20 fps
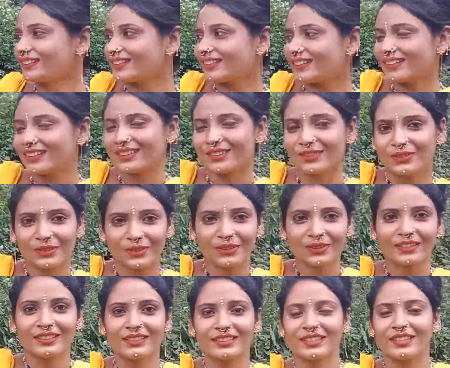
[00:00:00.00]
তিরিশ
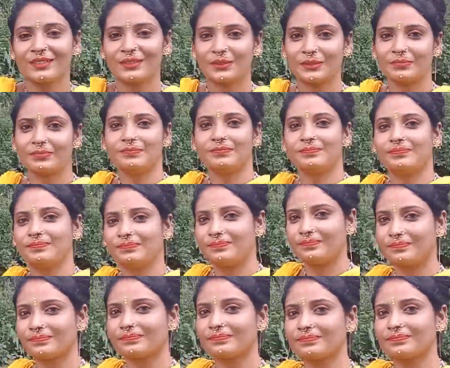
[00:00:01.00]

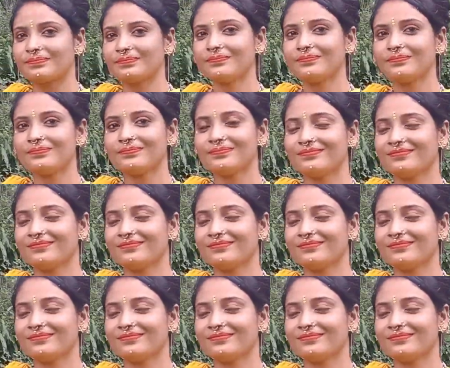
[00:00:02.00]
আপনার বয়স কত